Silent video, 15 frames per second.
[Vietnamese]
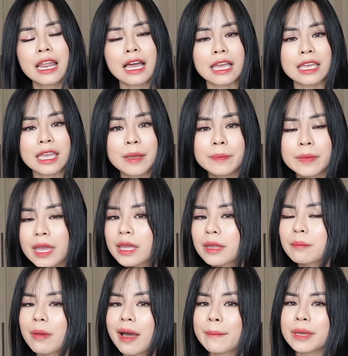là cái kem nền
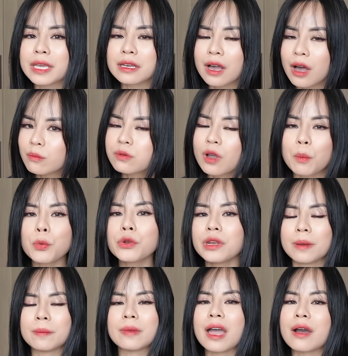mà mình không có một
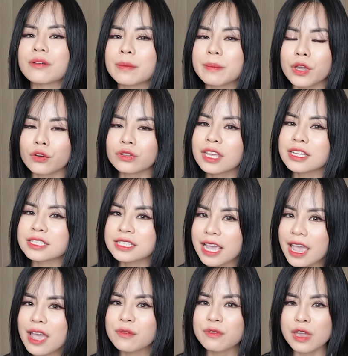điểm nào để mình có thể
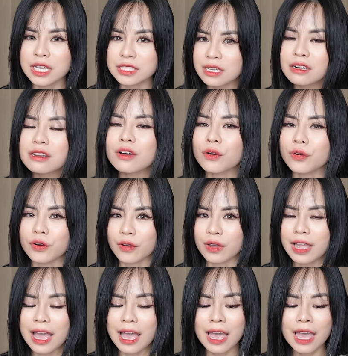chê về cái chất lượng của nó
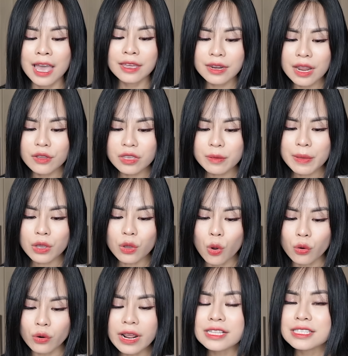cả nếu như mà
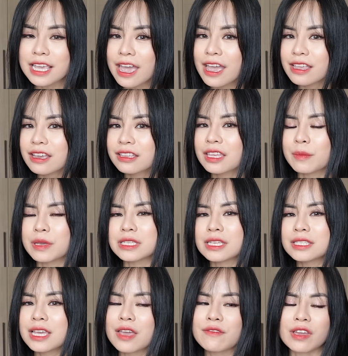cố để chê nhá thì mình sẽ
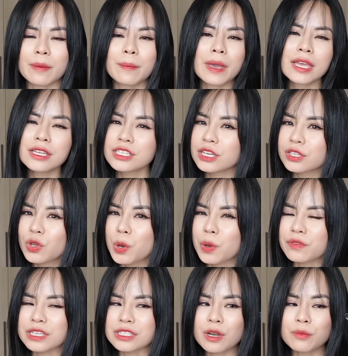chê về cái packaging thôi
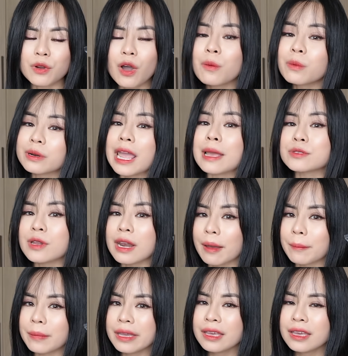vì trông nó không được đẹp cho
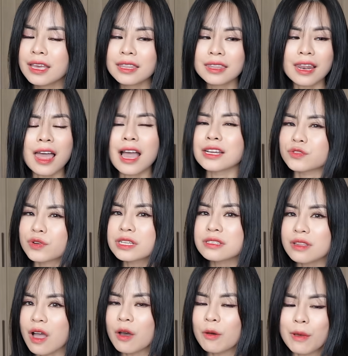lắm ý thì là hàng
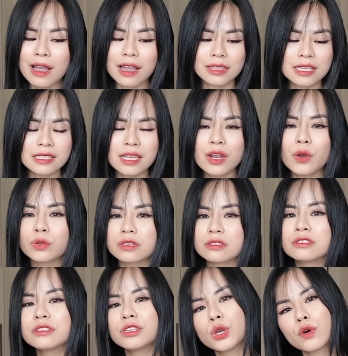drugstore mà người ta sẽ đầu
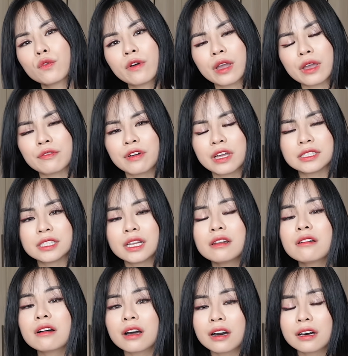tư nhiều về cái phần chất
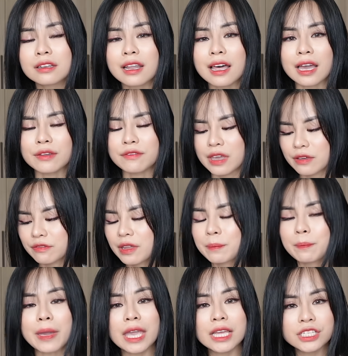lượng hơn là cái về cái phần
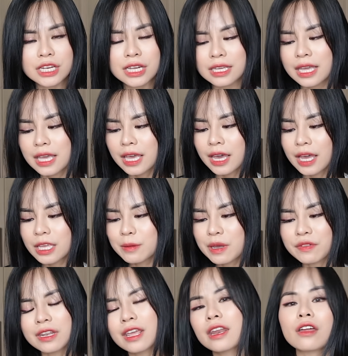packaging nhưng mà
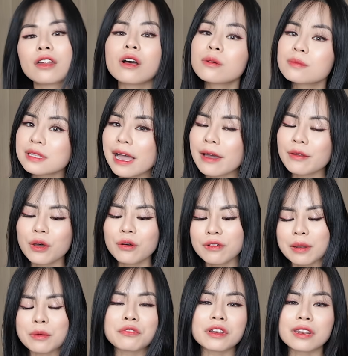vấn đề là nó không sao nó không phải
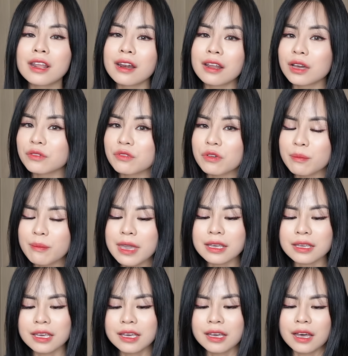là vấn đề lớn với mình
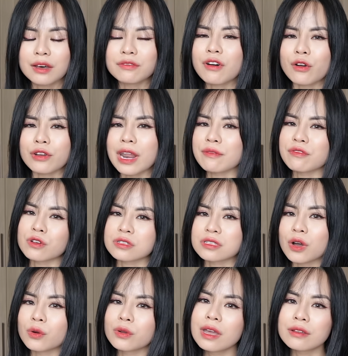à, vỏ đẹp vỏ
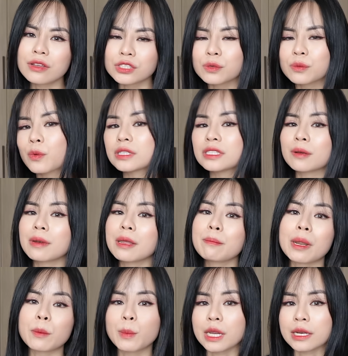xấu nào là chung quan trọng lên
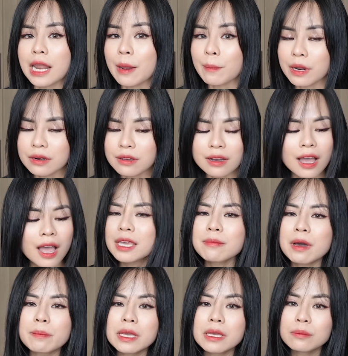mặt mình đẹp là được khi
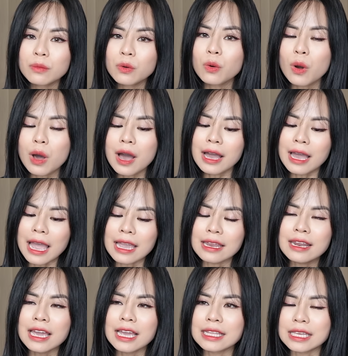mà mình mua mua cái
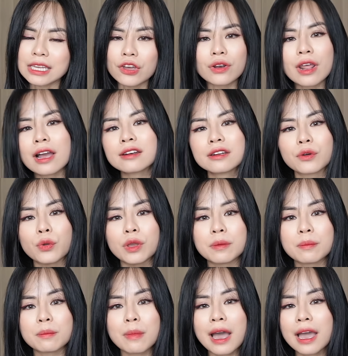này thì nó đang được
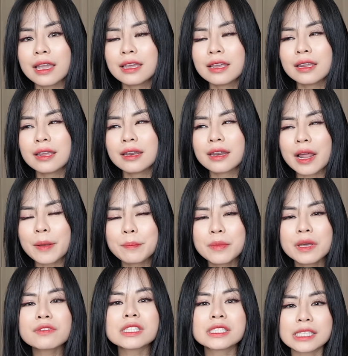khuyến mãi
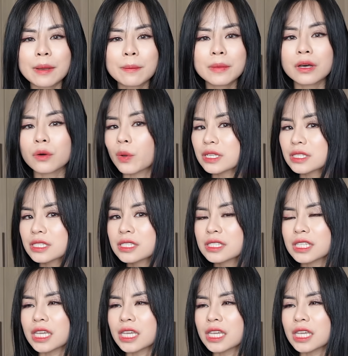50% ở Watson